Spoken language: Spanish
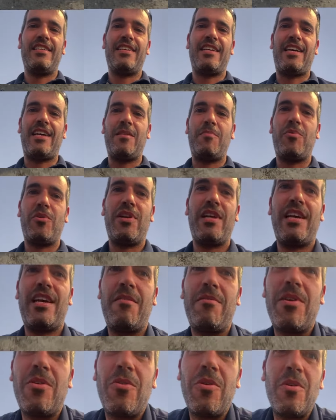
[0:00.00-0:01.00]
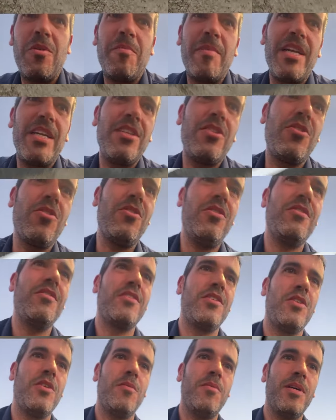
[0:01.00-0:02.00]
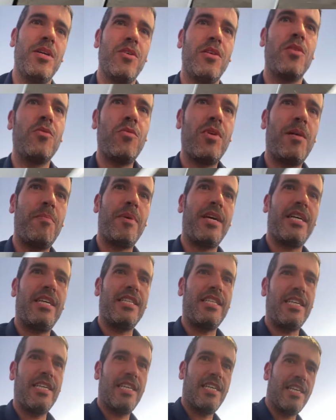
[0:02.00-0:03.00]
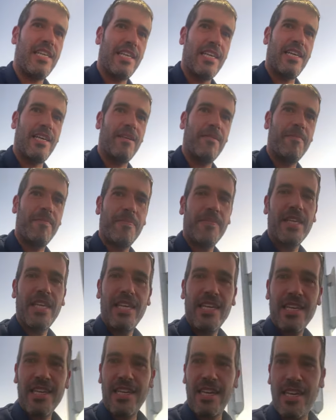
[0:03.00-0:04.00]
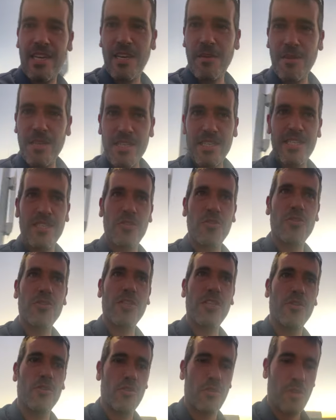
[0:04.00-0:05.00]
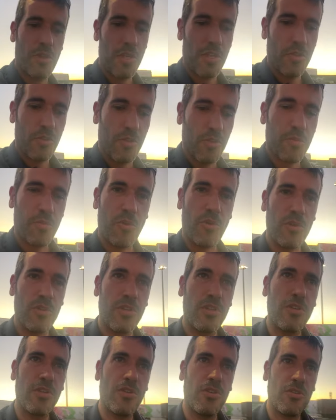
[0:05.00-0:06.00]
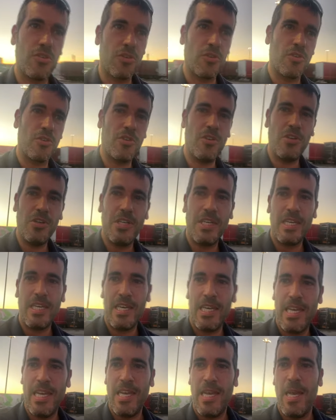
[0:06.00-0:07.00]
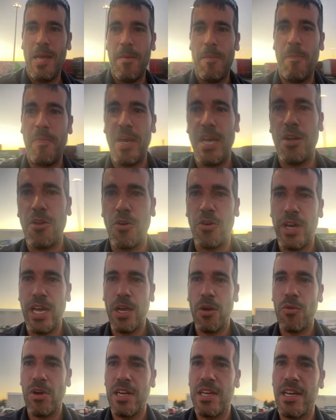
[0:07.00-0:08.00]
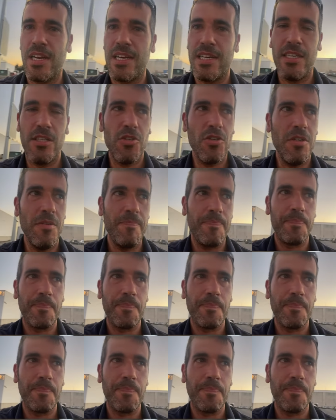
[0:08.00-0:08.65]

Ahí pone abajo el numerito. No veo ninguna pegatina de Quería ver si son de 800 voltios o no. Pero en cualquier caso,